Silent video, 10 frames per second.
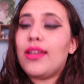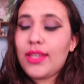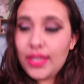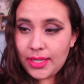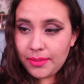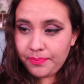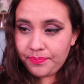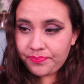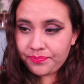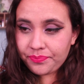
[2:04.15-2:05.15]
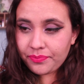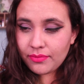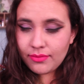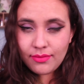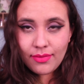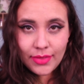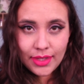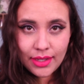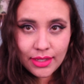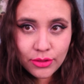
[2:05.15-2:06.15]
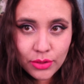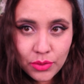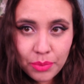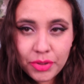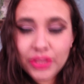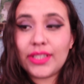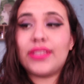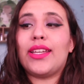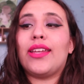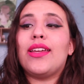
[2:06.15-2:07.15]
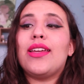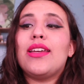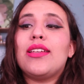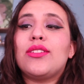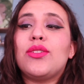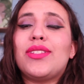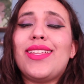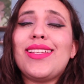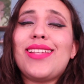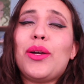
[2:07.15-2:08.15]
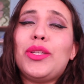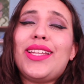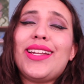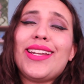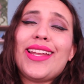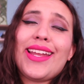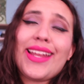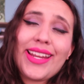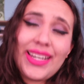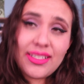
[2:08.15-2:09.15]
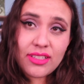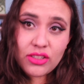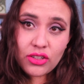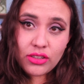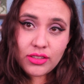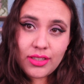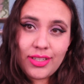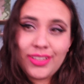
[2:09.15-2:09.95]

Y esto es lo importante, si ustedes agotan el stock